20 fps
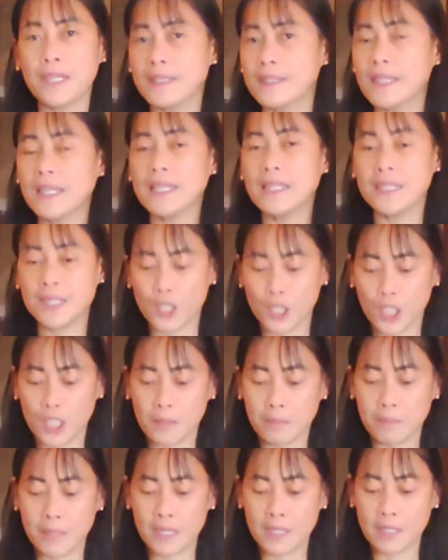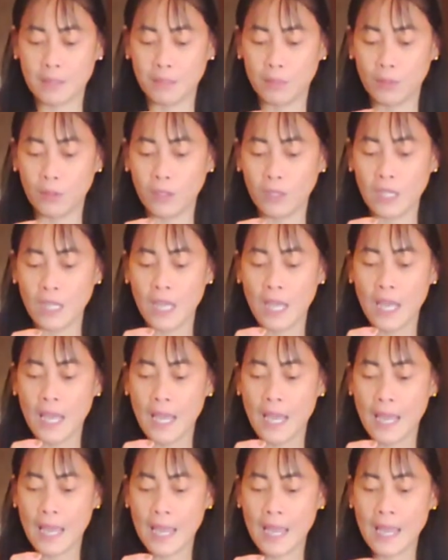8 na hindi siya replaceable.
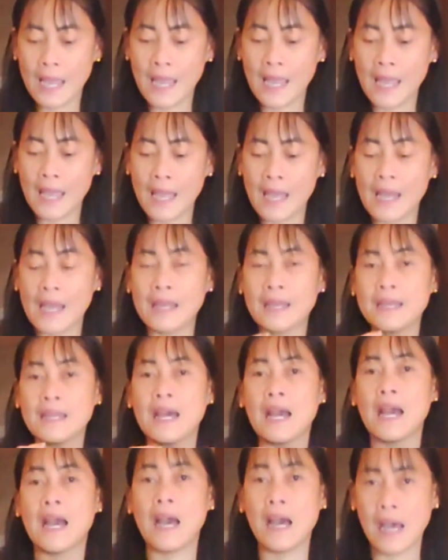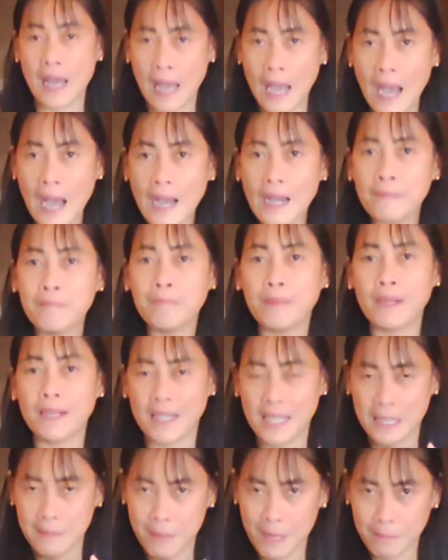And ang
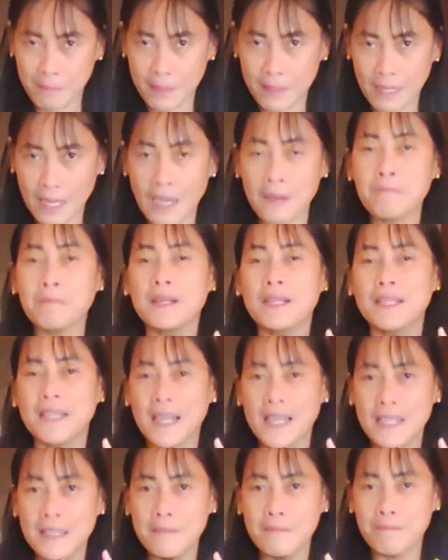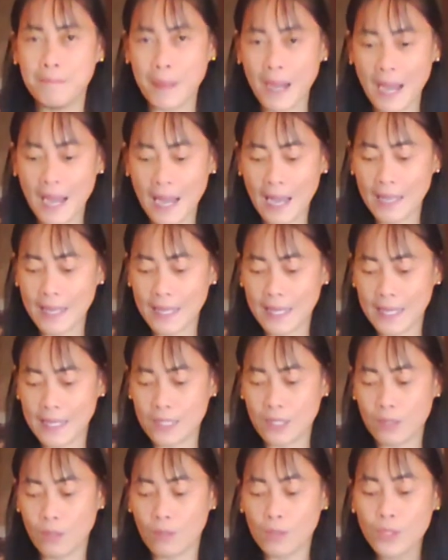pagkaiba pa, ang pagkaiba
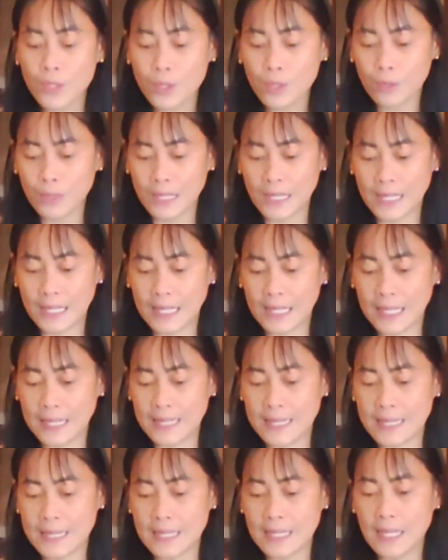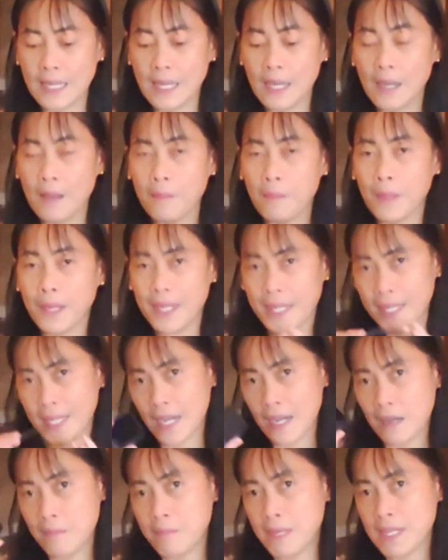is also is pwede
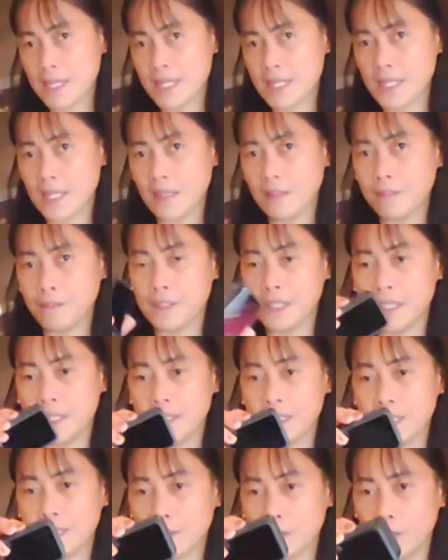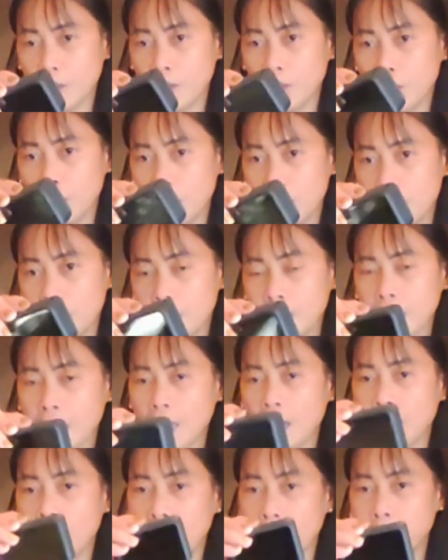kang mag-selfie dito
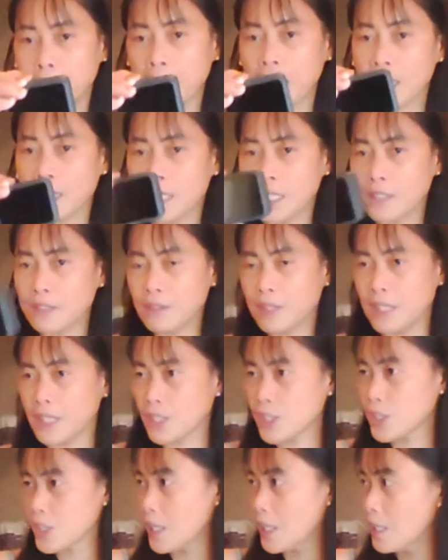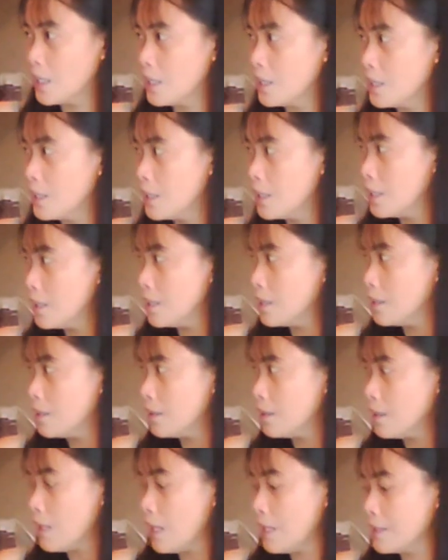na parang ganun lang siya.
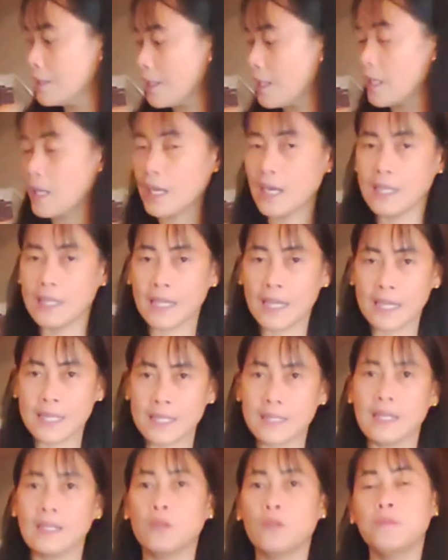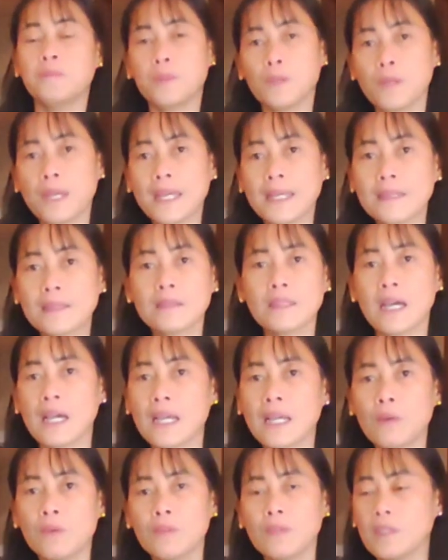And unlike sa GoPro 8
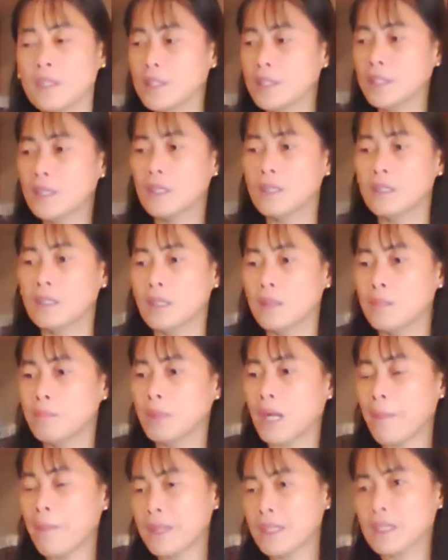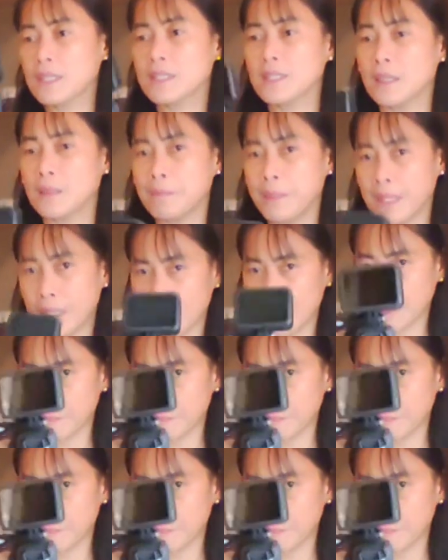na kapag nag-selfie ka,